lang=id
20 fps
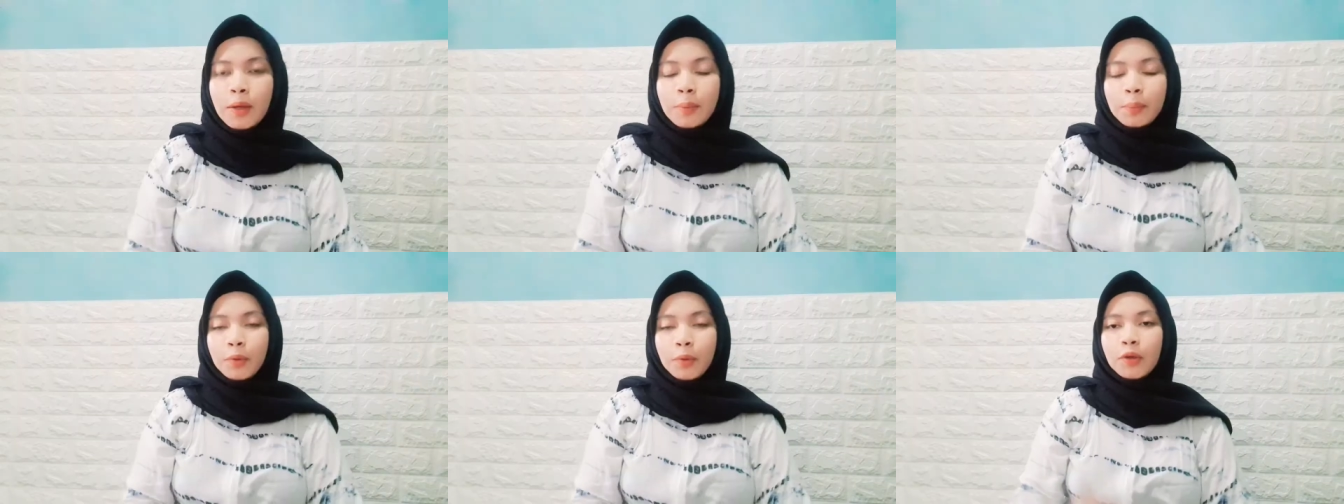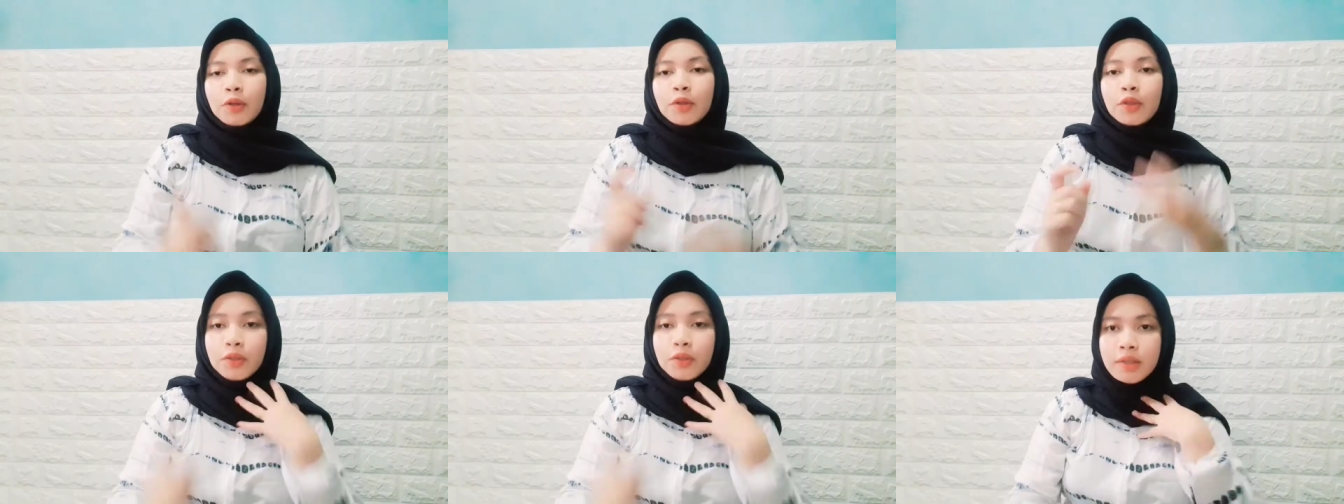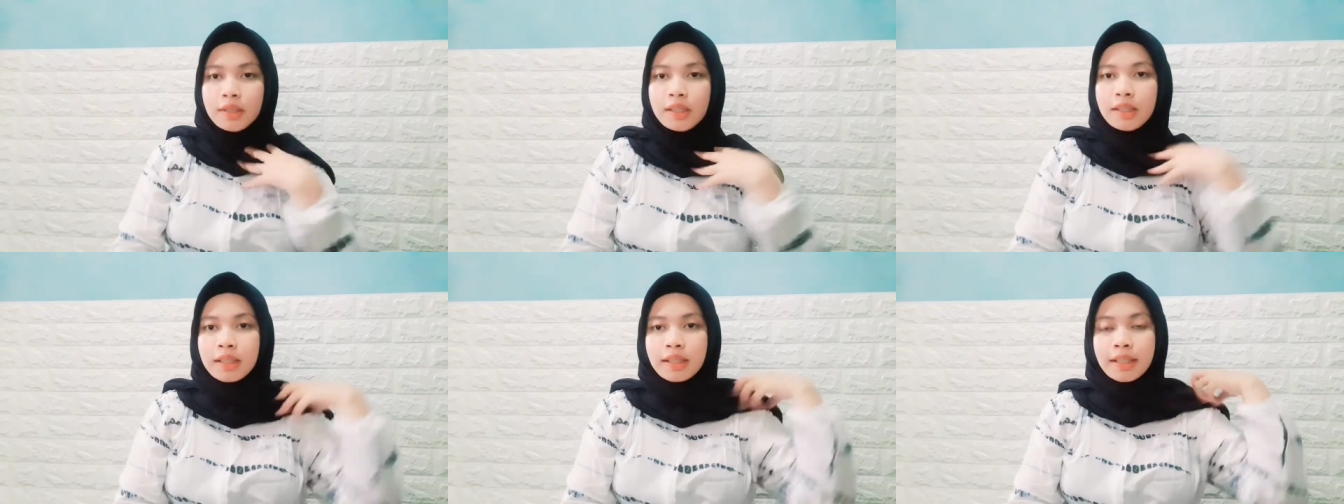Produk
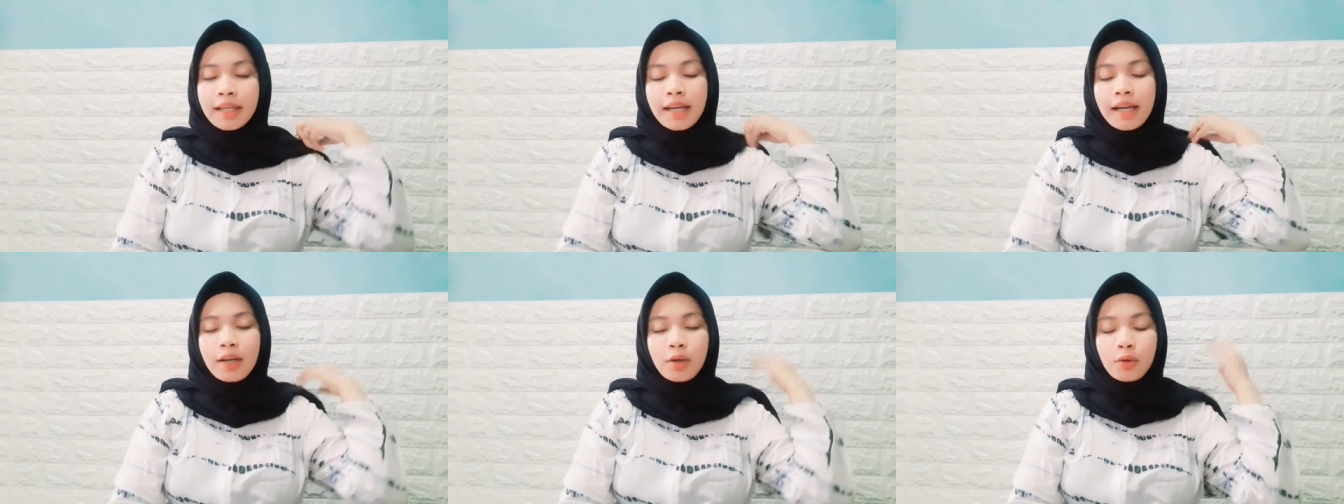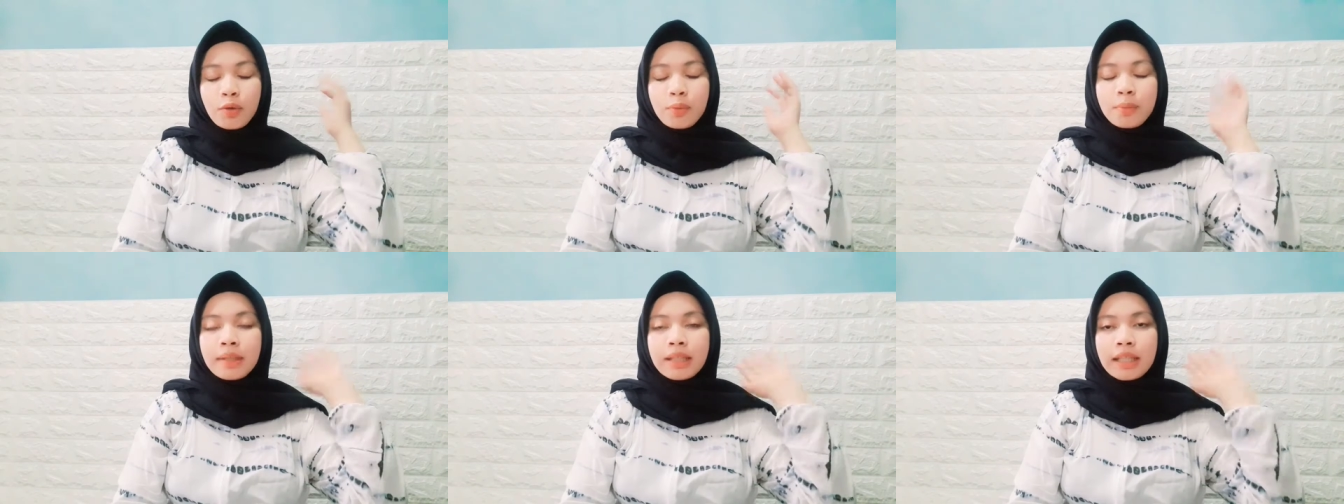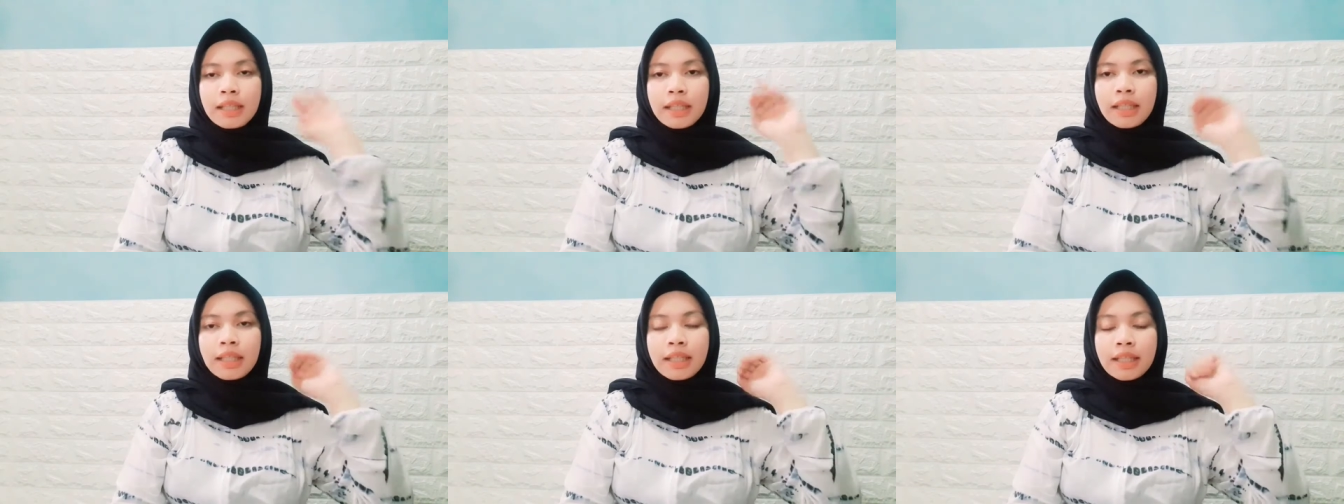uh, yang aku
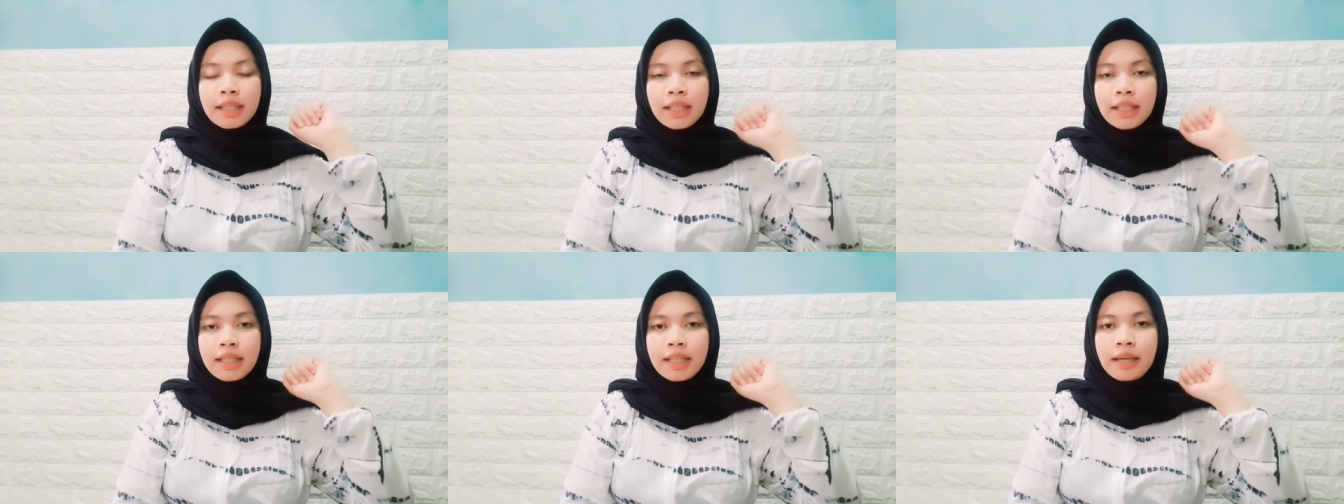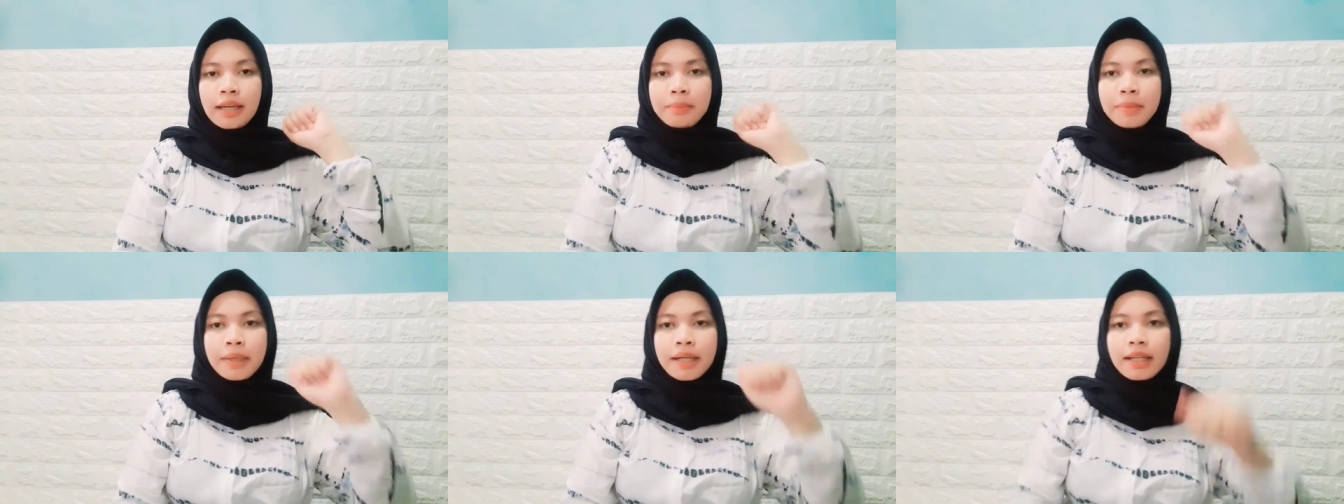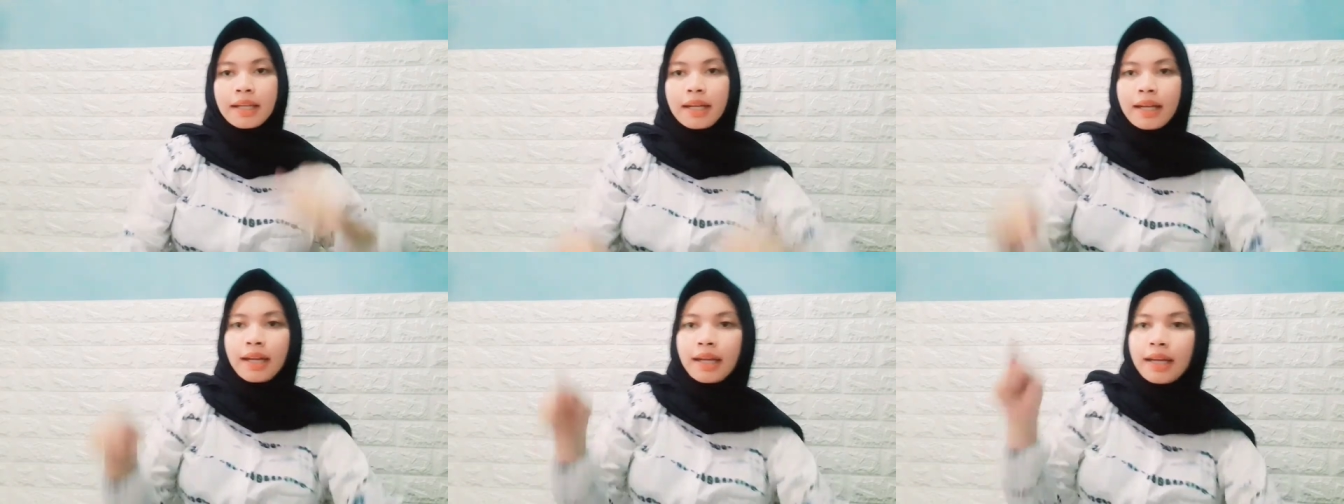beli ini
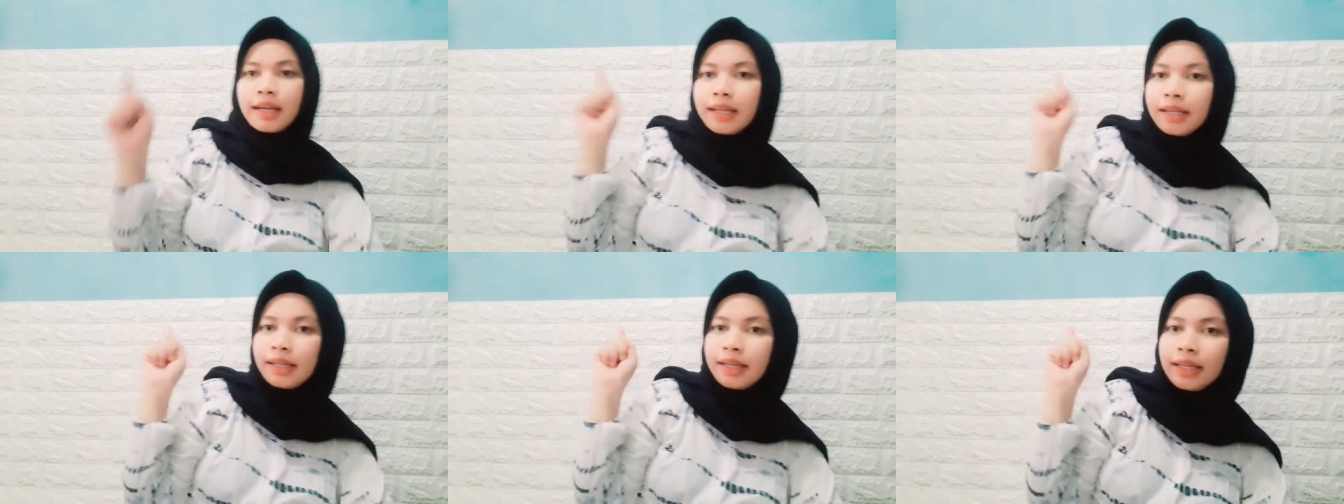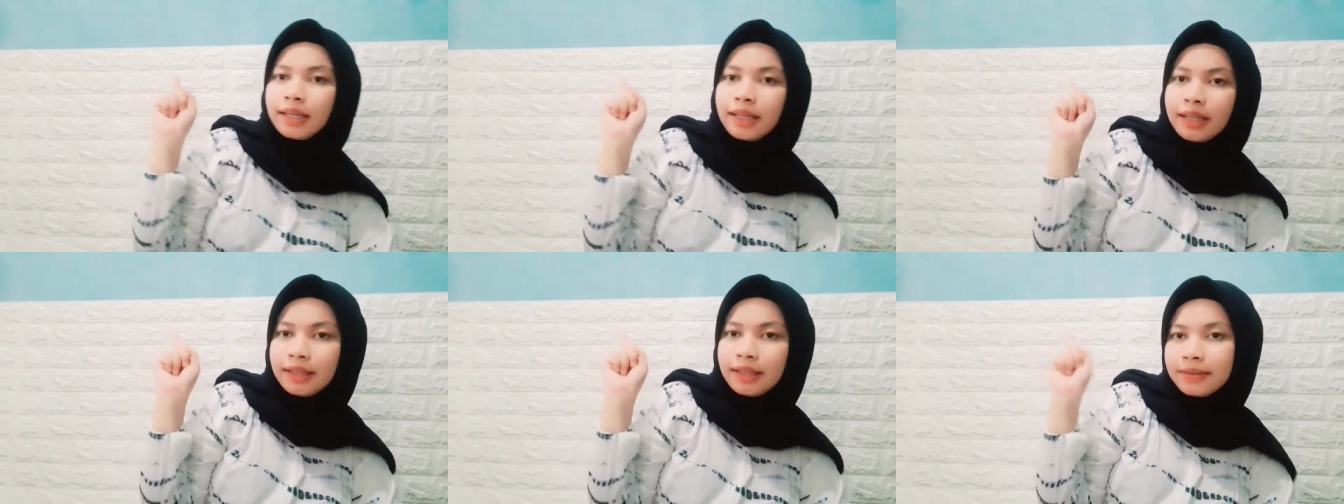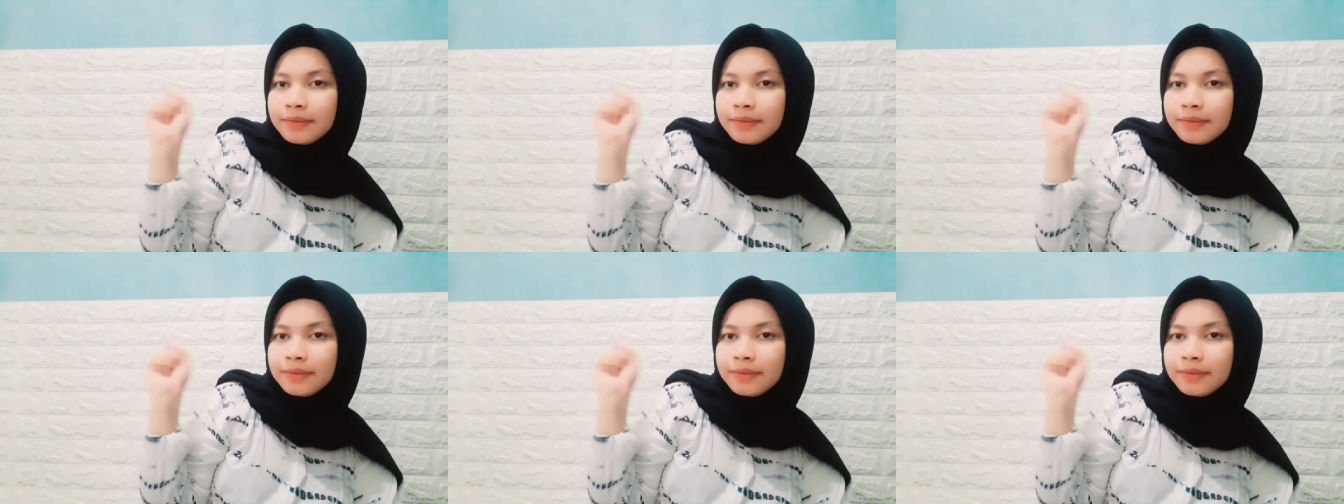gambarnya kayak gini.